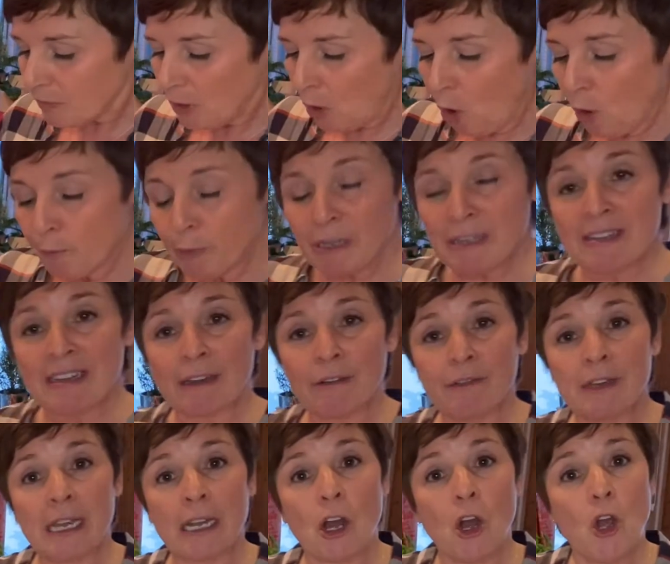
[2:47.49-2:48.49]
On peut le
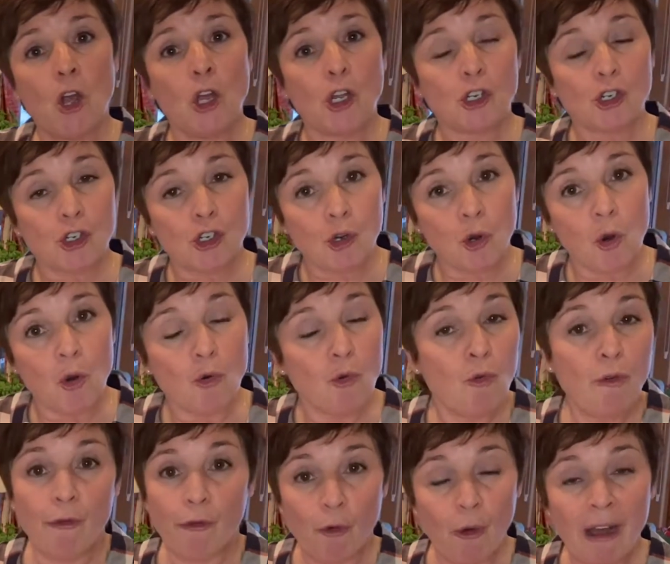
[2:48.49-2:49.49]
servir chaud
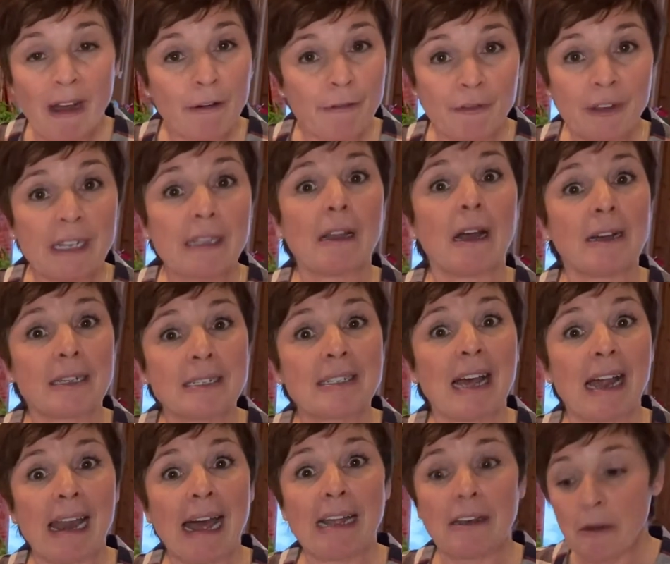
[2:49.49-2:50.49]
ou froid en fait en
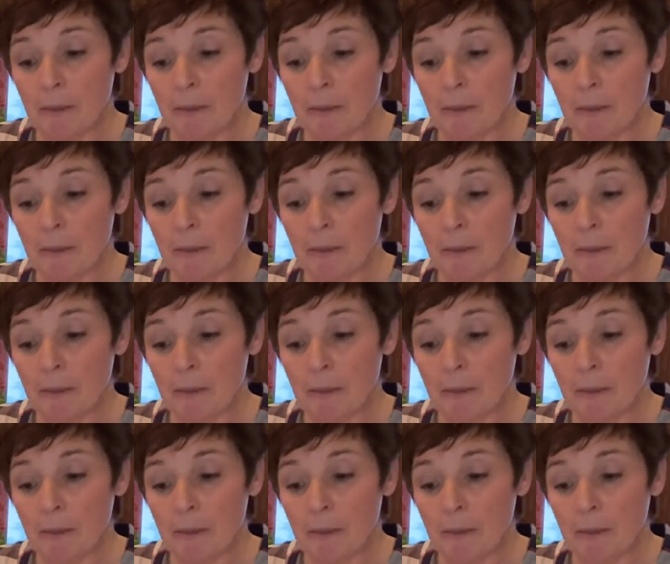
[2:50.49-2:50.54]
salade.